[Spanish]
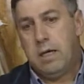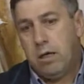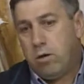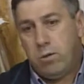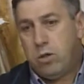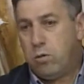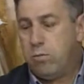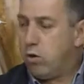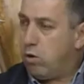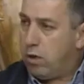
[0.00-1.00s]
Y con eso,
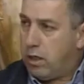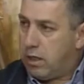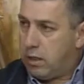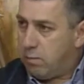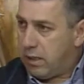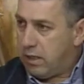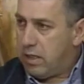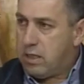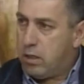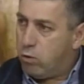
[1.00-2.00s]
pues todas las
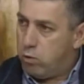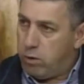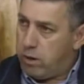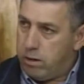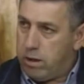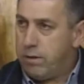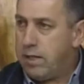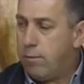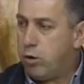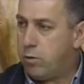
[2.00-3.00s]
partidas en cultura,
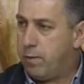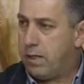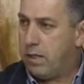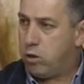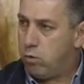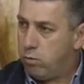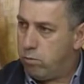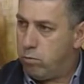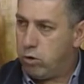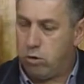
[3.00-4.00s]
incrementamos las partidas
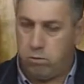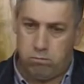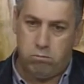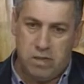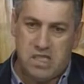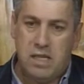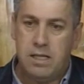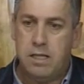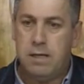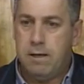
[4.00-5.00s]
un montón
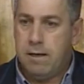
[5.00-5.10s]
bastante